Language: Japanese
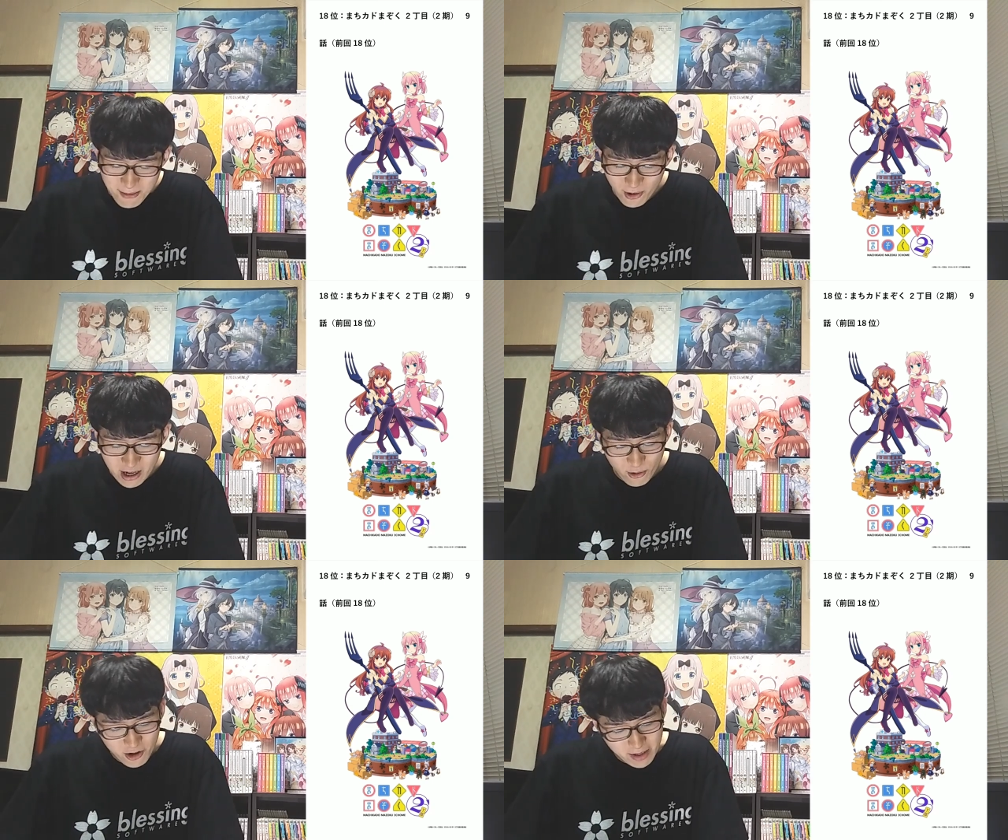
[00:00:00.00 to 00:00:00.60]
今回
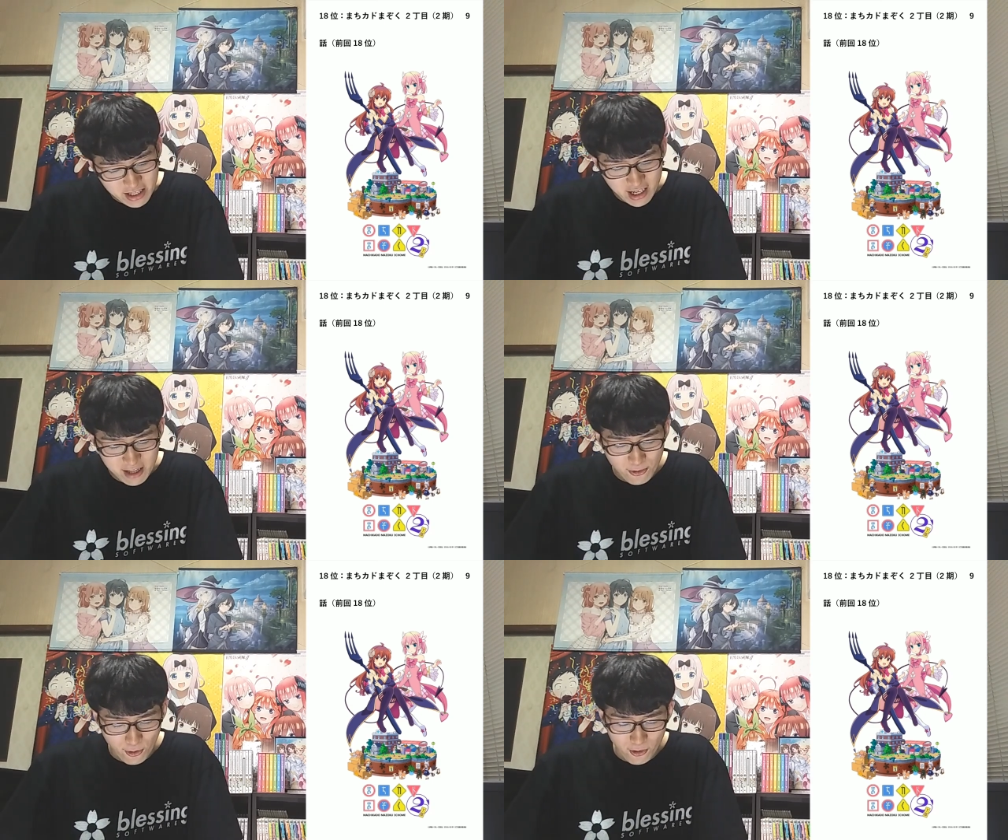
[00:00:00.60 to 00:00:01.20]
これまでの中で
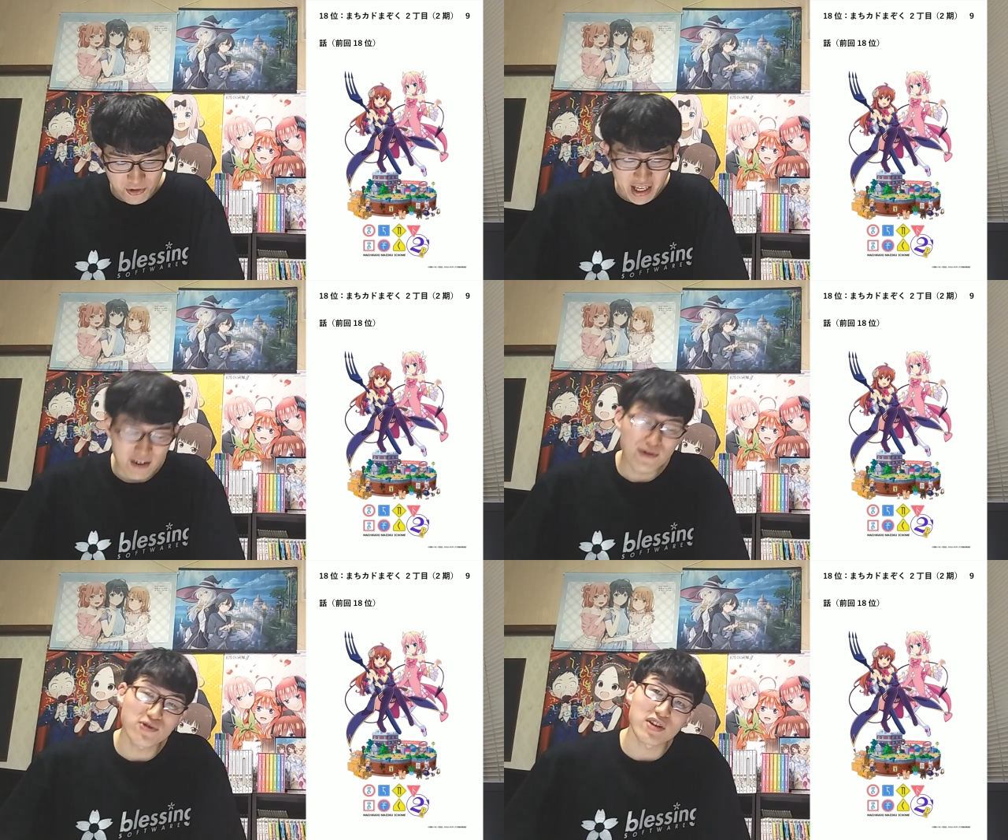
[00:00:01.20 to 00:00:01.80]
も、
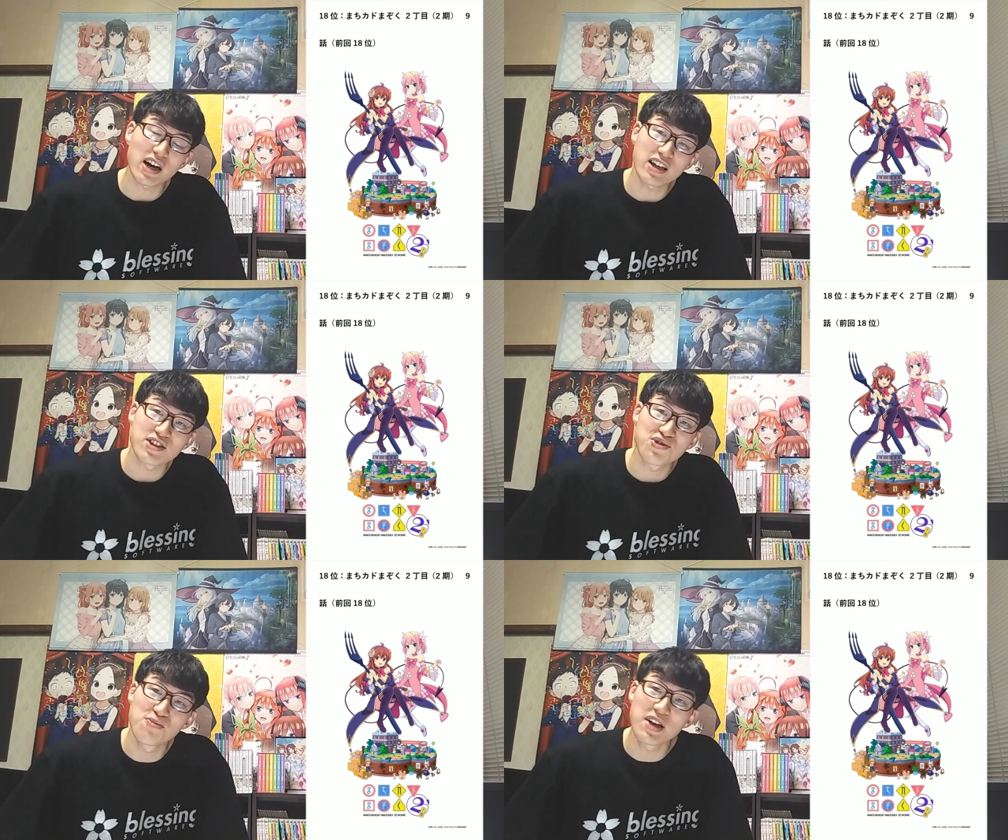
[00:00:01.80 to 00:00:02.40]
ギャグ要素はかなり
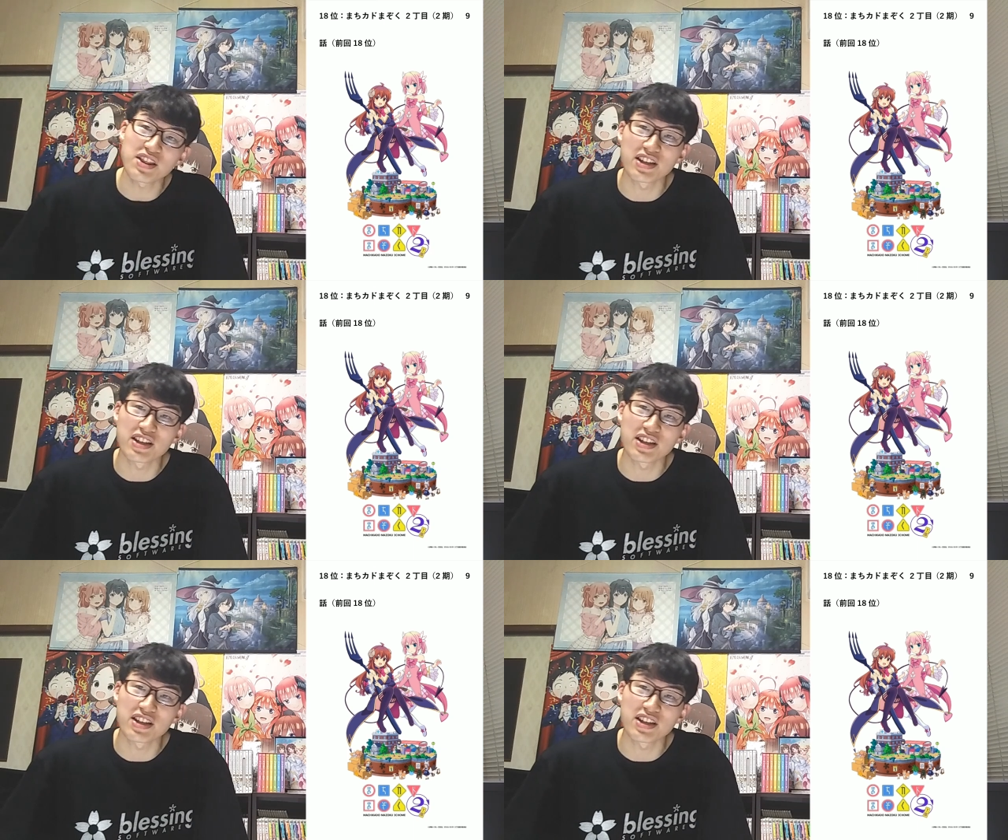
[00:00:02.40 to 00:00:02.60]
強めだっ